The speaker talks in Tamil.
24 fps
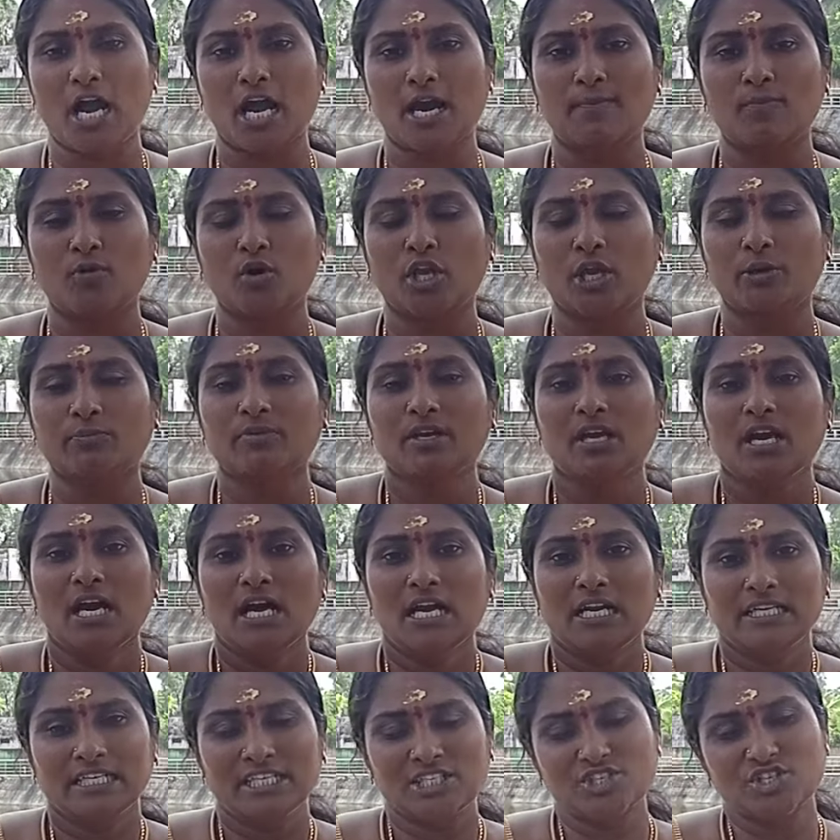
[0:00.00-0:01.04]
பார்க்க முடியும்
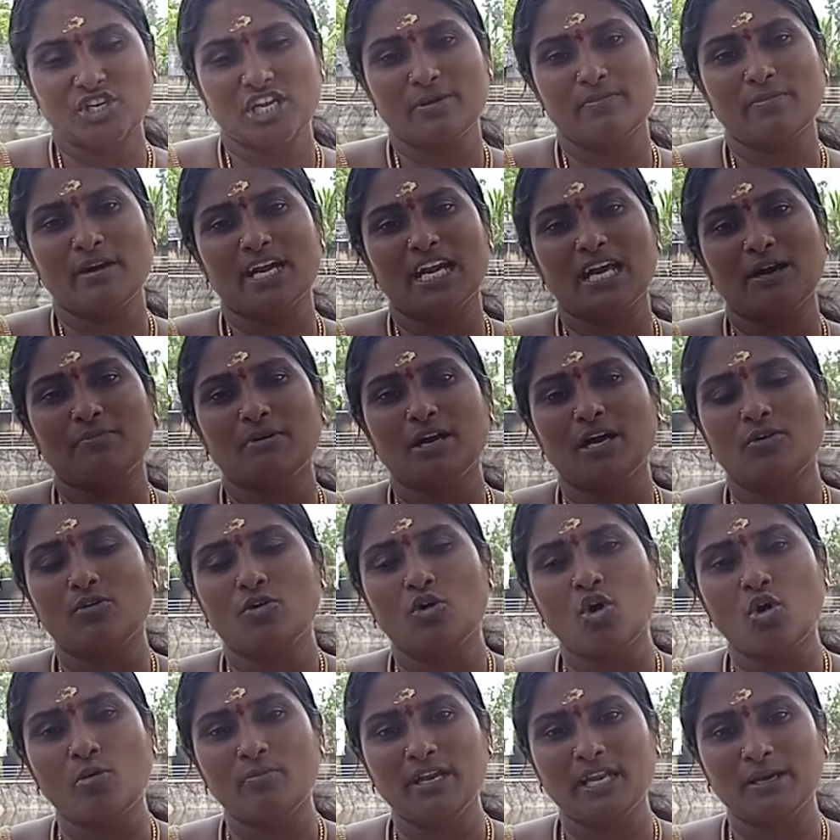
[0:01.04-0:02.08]
நிச்சயமாக நம்ம
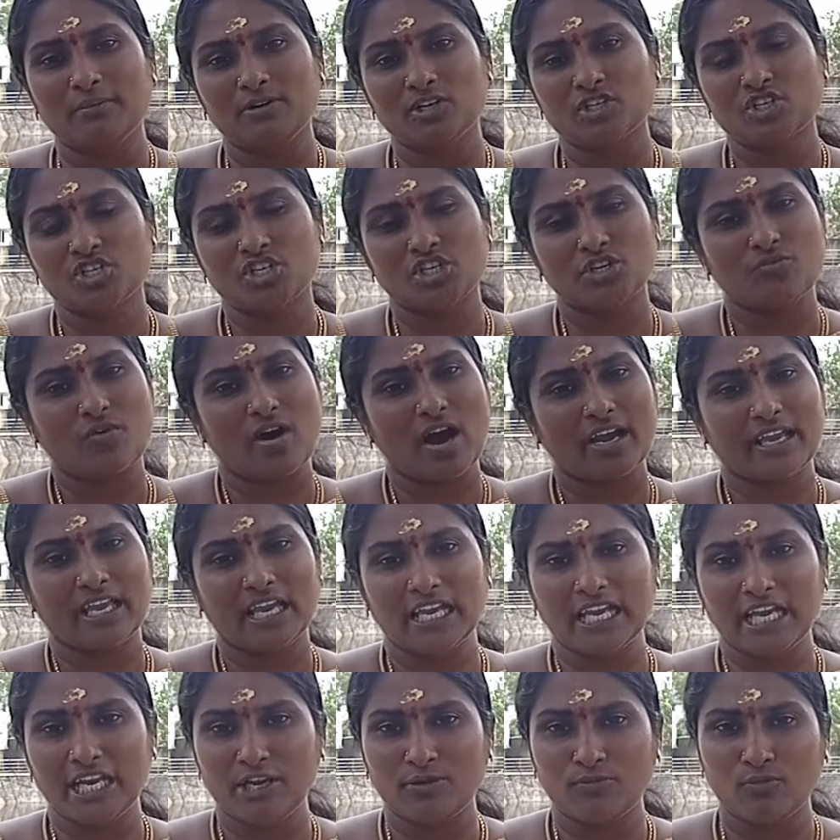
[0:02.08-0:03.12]
ஓம் நம சிவாய
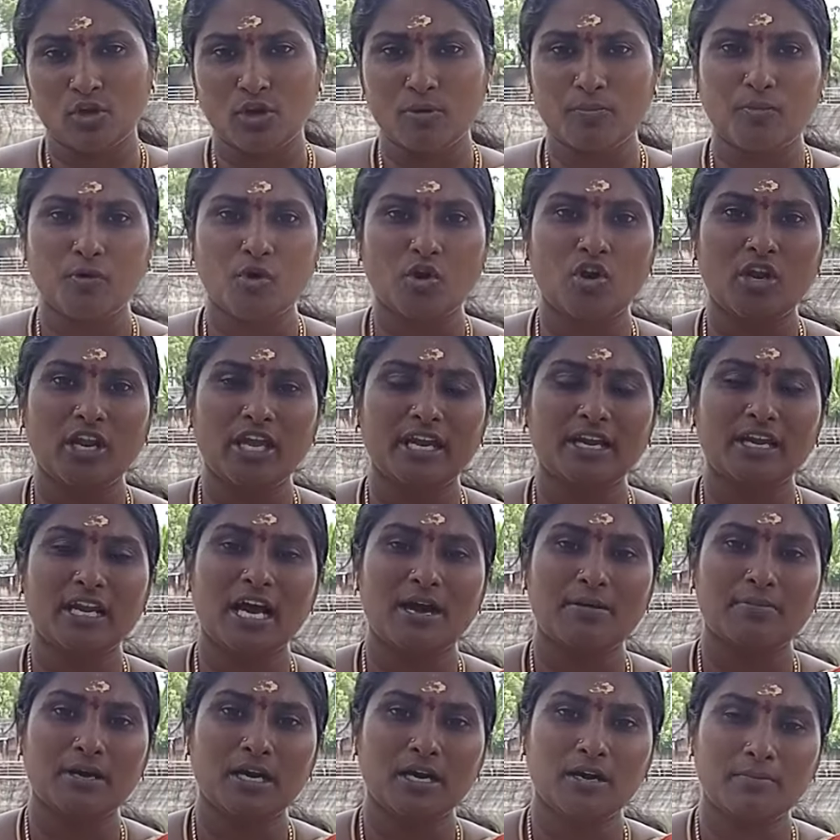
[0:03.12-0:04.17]
என்னும் ஒரு பொருள்
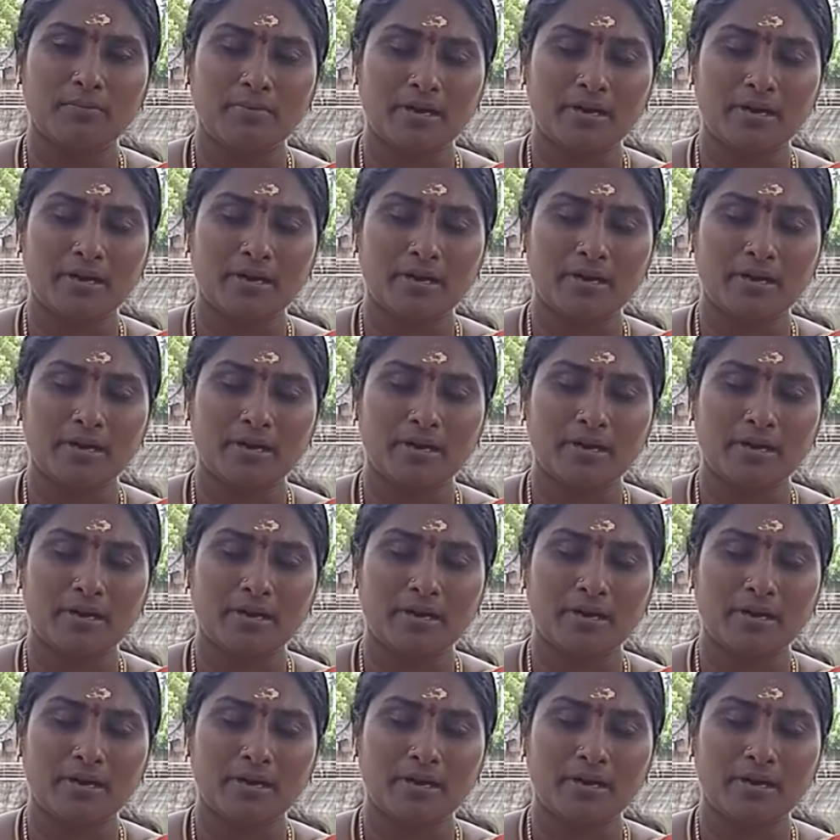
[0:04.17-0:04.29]
நாம்